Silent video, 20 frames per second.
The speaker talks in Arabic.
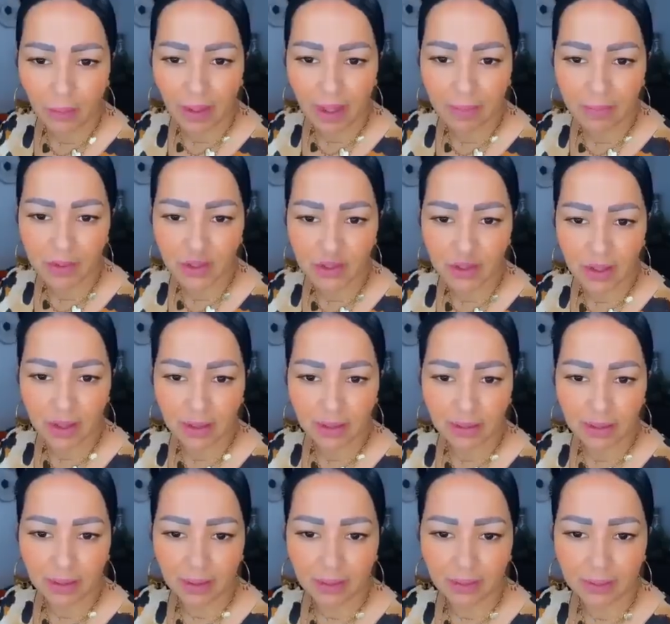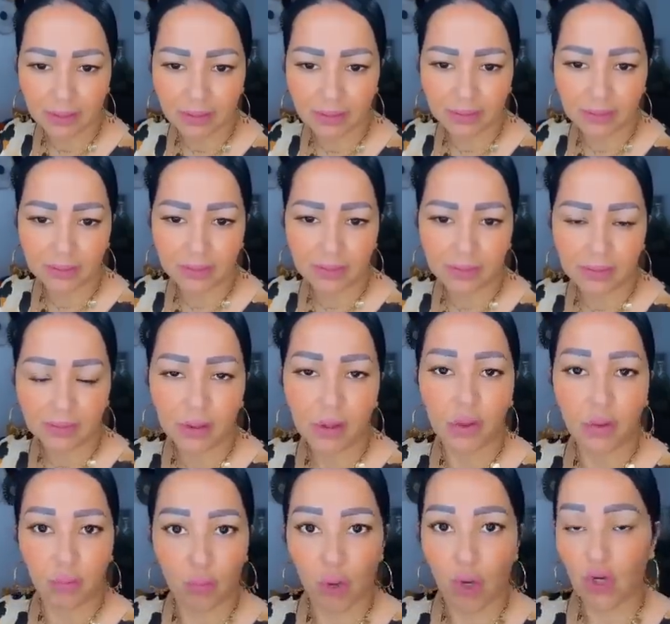روعه ما شاء الله
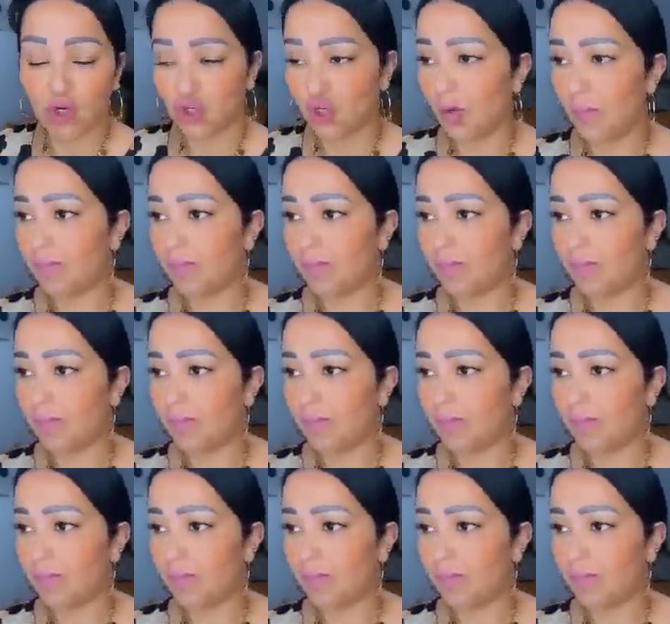واه